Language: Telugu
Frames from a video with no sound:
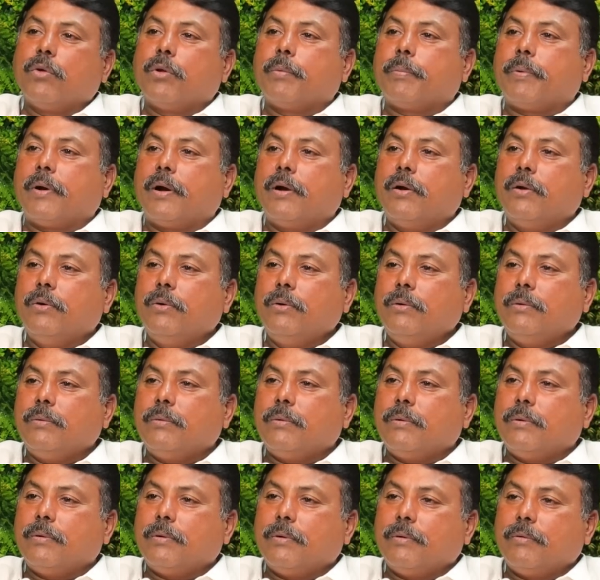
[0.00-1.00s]
నూరు పాళ్ళు
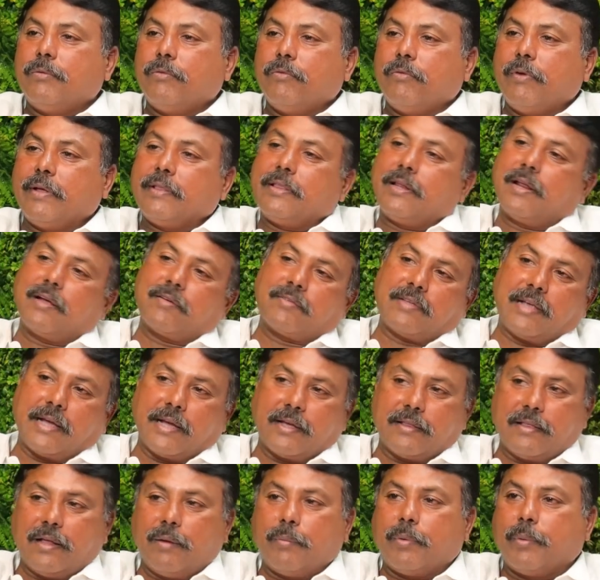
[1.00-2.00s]
వ్యతిరేక
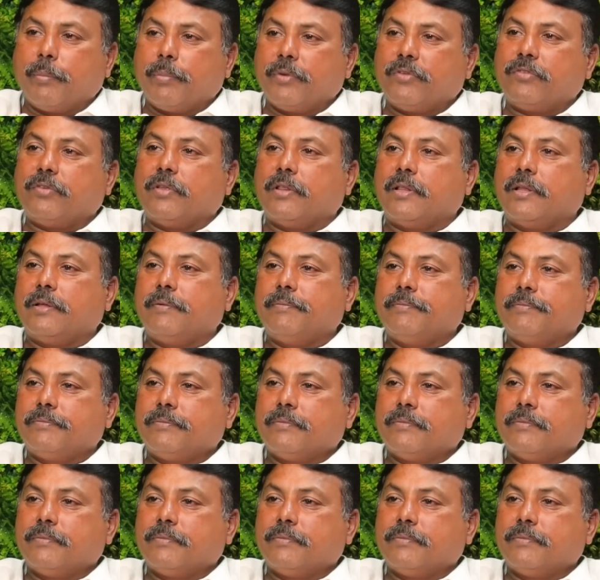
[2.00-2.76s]
సంకేతాలు పంపించింది